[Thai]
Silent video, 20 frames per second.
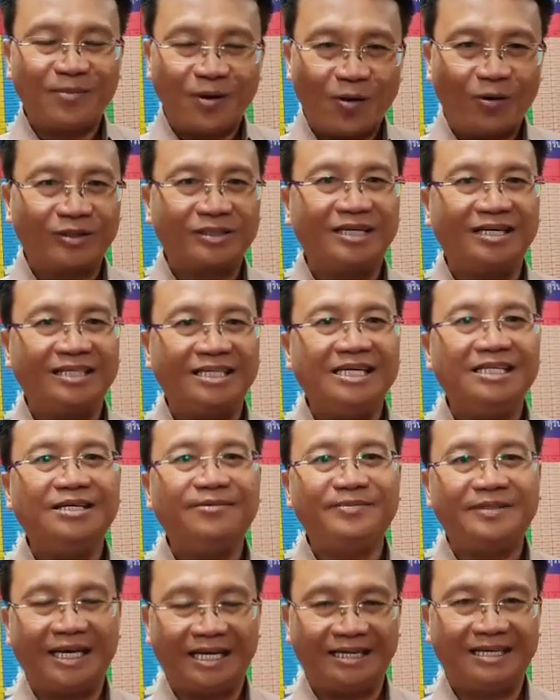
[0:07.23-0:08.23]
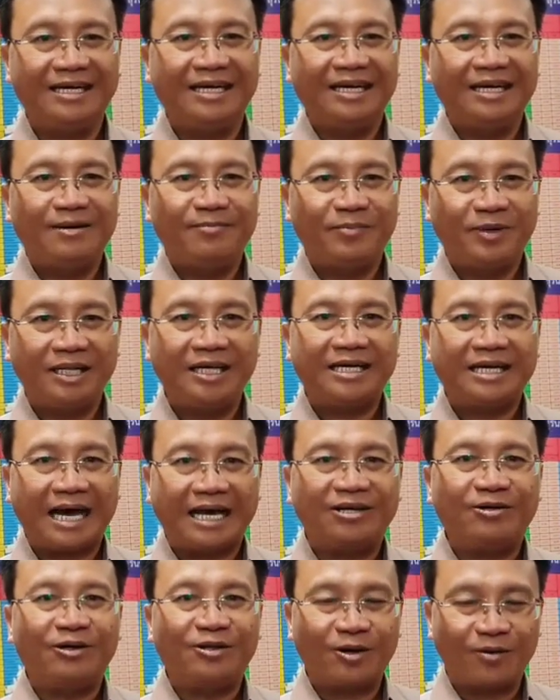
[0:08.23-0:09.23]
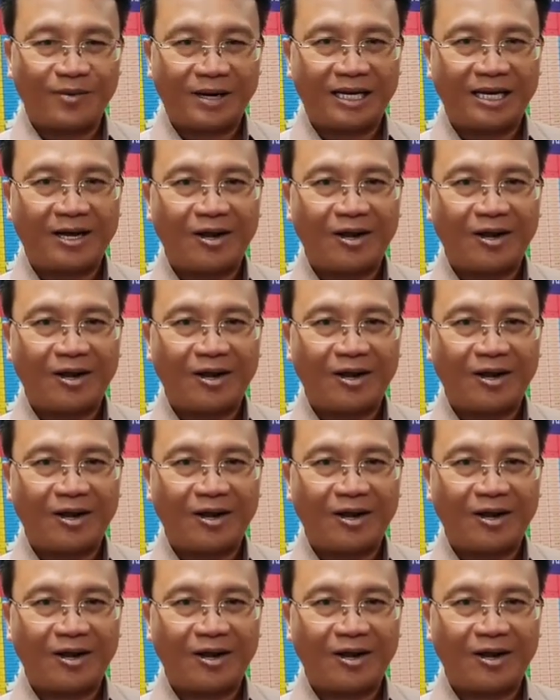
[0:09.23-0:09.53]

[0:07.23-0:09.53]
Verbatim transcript: 16 ถึง 27 พฤศจิกายน